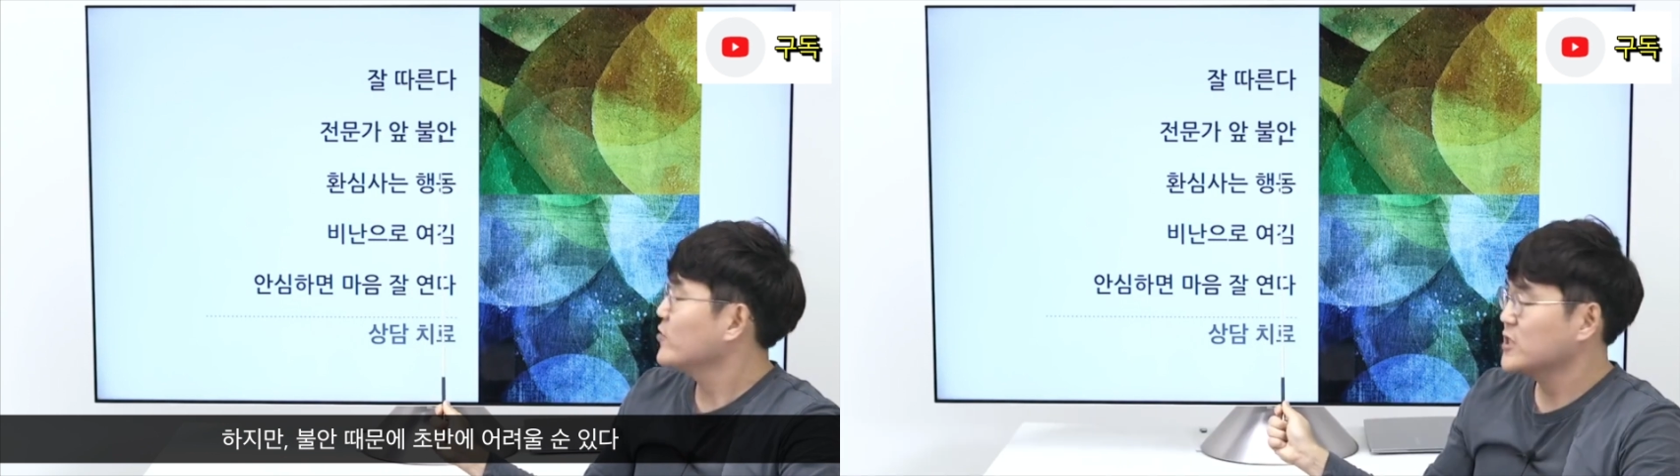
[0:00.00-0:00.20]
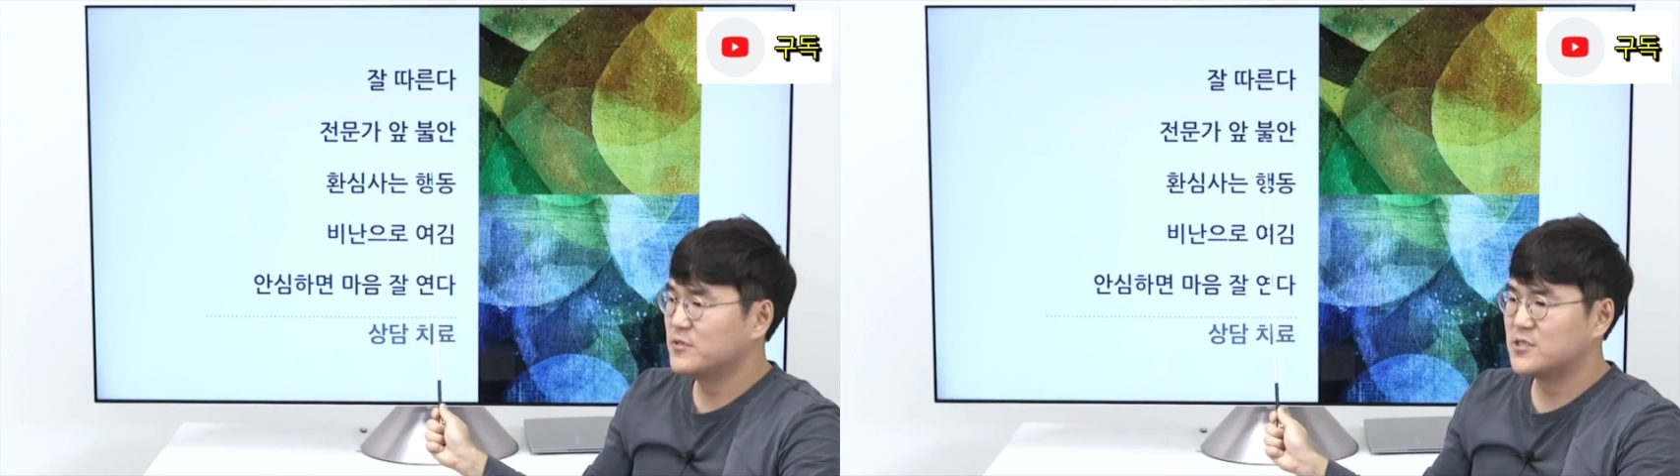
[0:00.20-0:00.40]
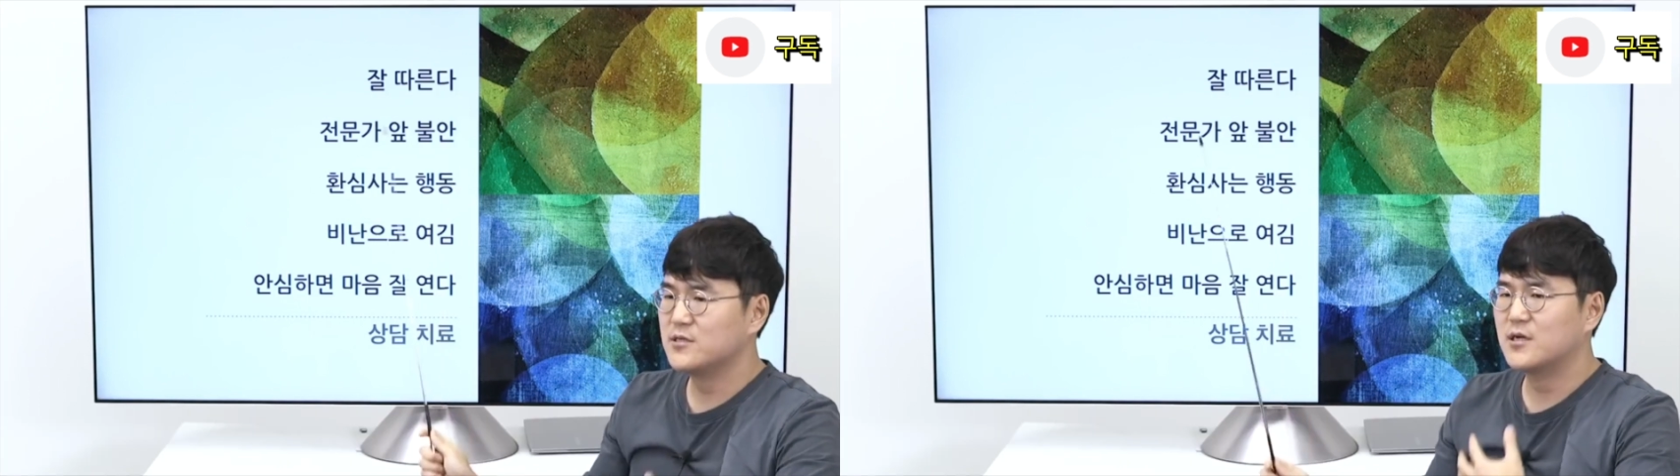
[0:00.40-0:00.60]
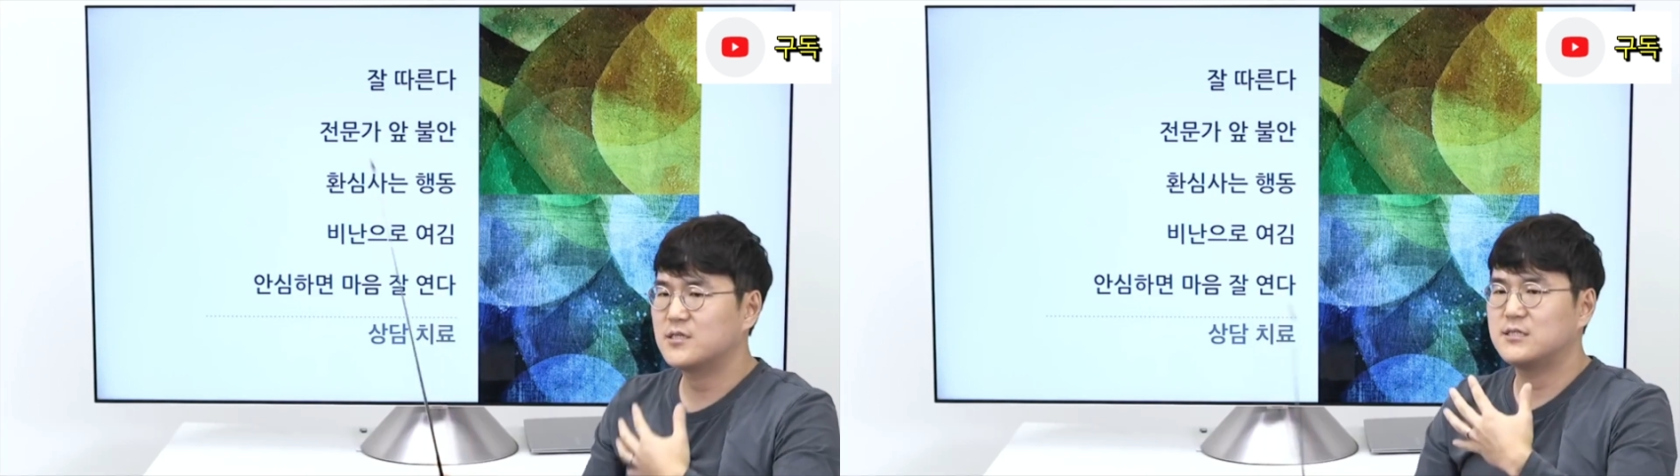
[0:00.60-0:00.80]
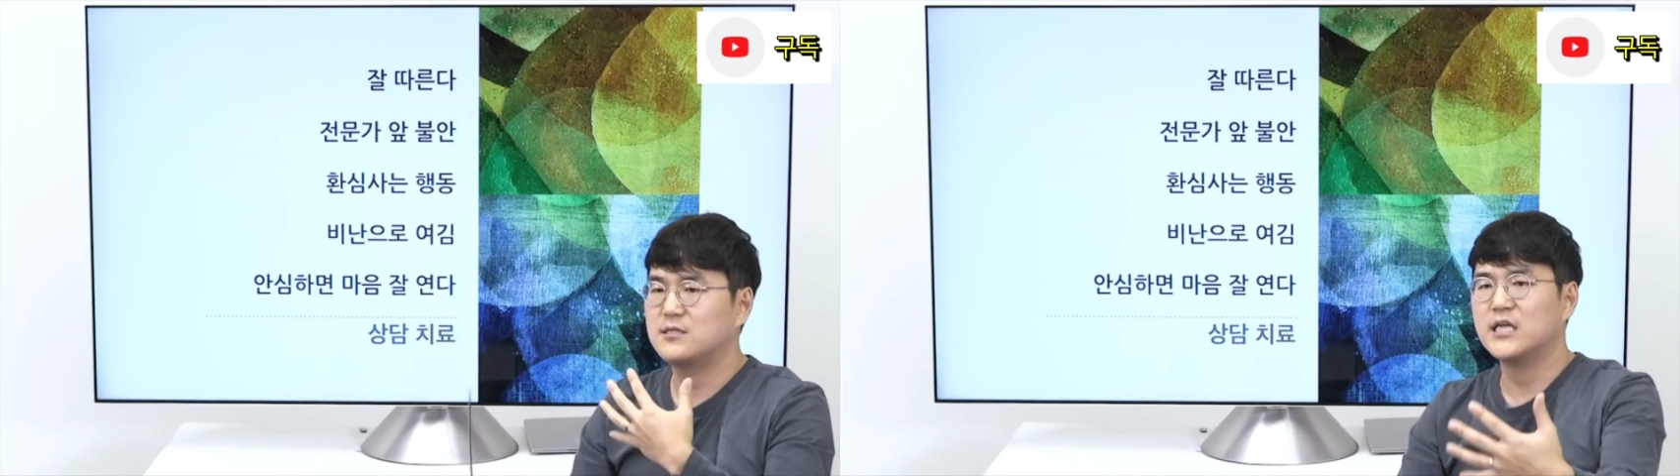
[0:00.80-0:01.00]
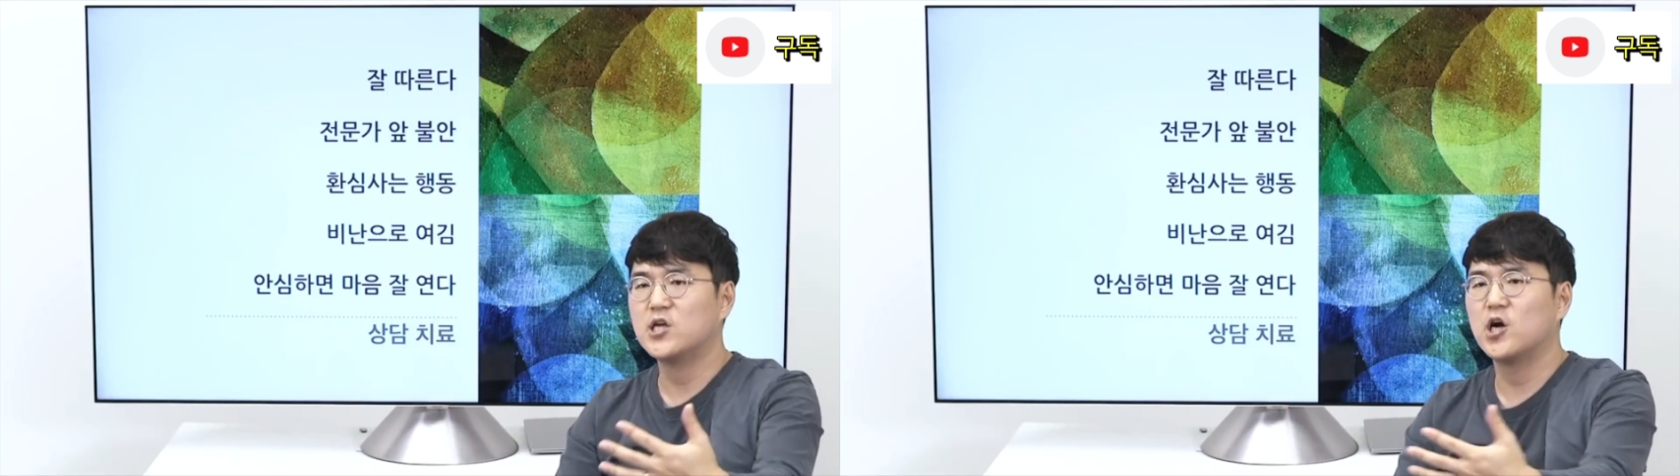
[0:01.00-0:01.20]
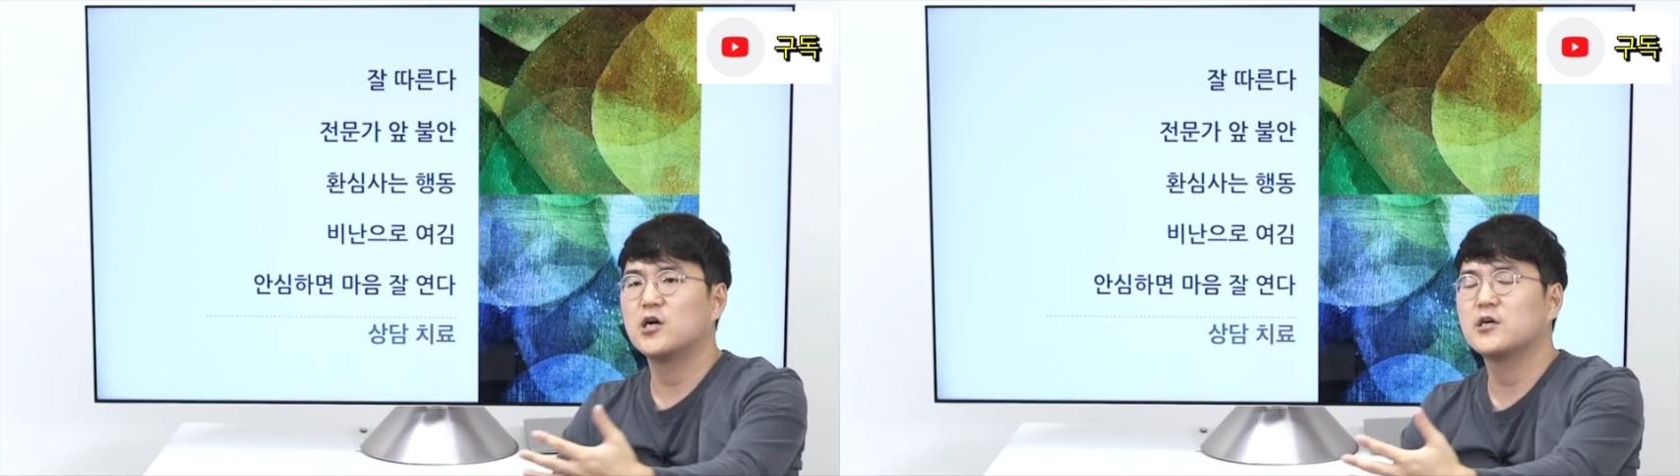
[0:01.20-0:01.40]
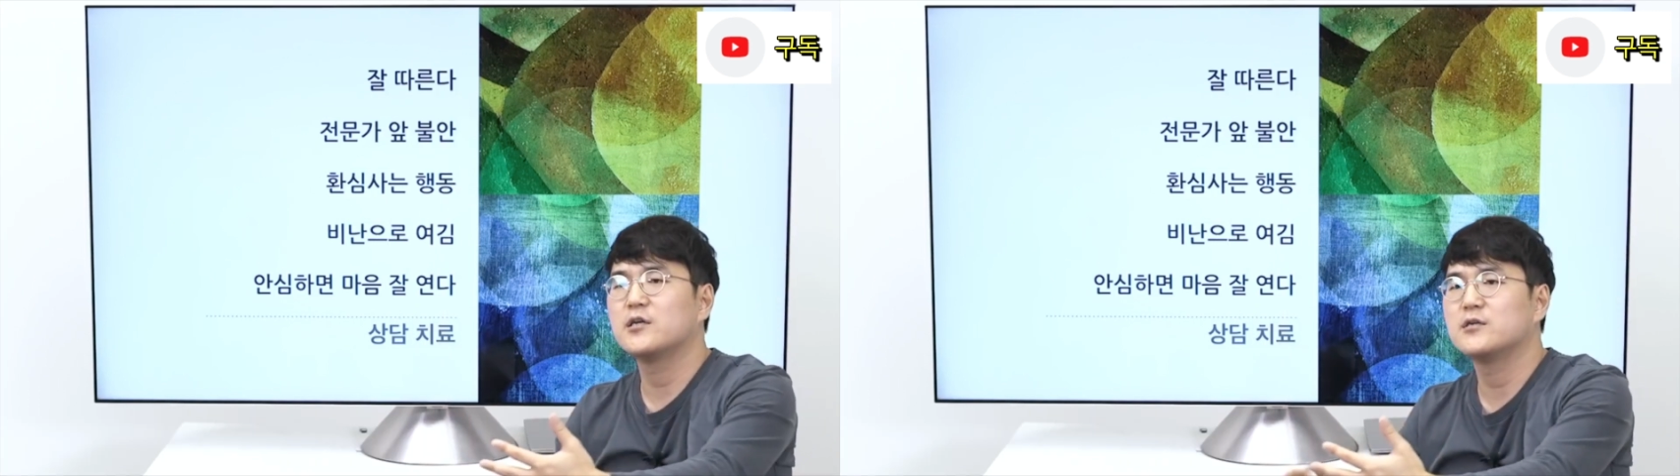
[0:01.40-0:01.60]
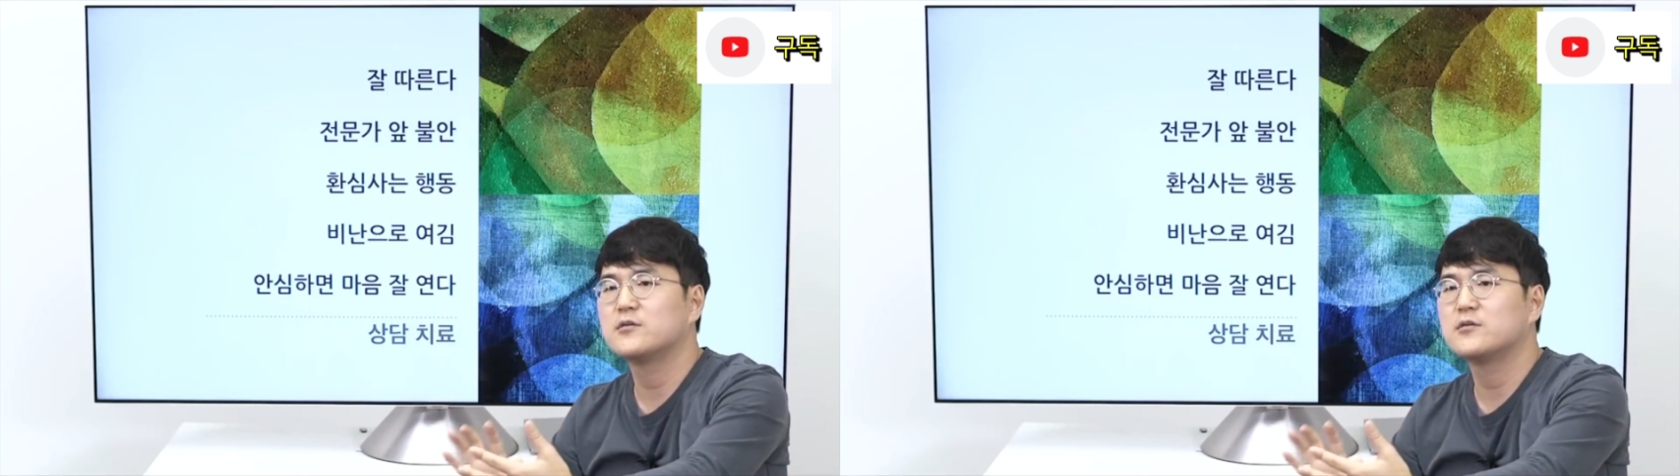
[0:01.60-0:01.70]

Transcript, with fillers: 왜냐하면 지금까지 인간관계를